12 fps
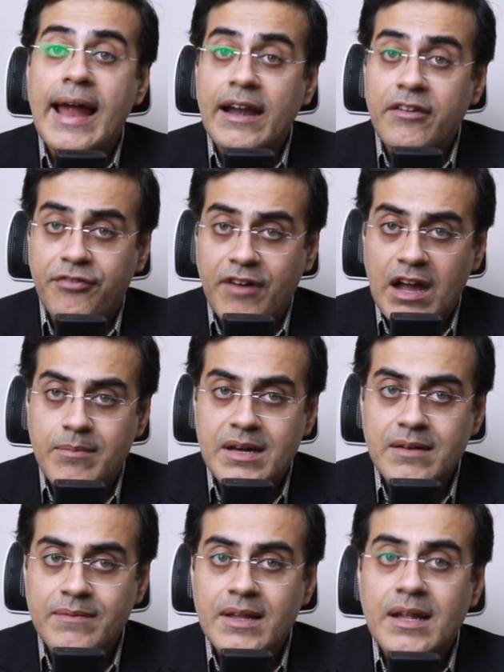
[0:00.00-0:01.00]
एड
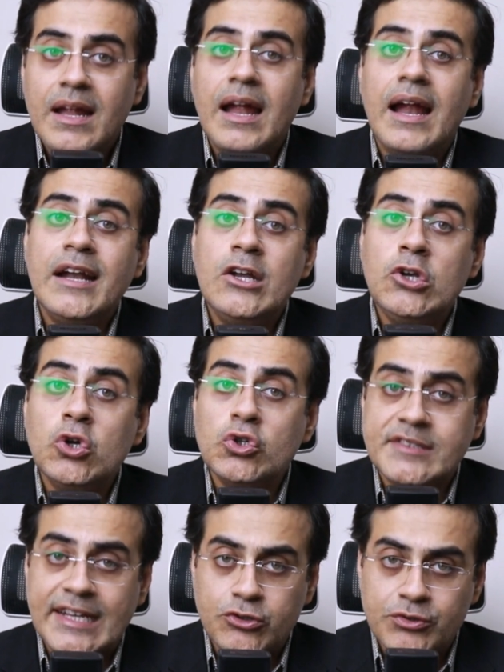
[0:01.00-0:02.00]
फाइबर एंड लो
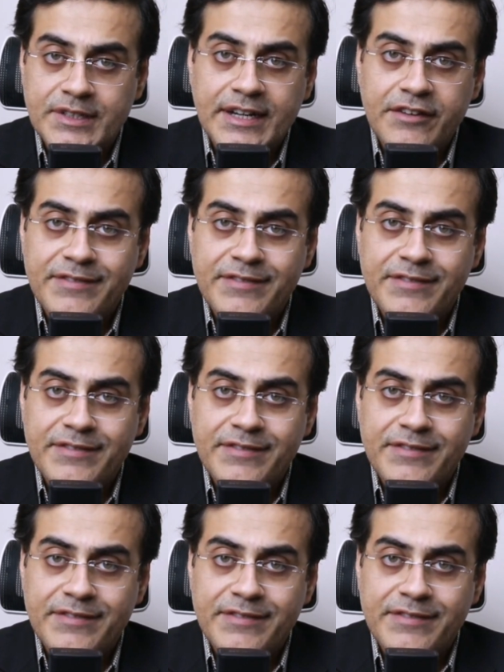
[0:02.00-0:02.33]
सेचुरेटेड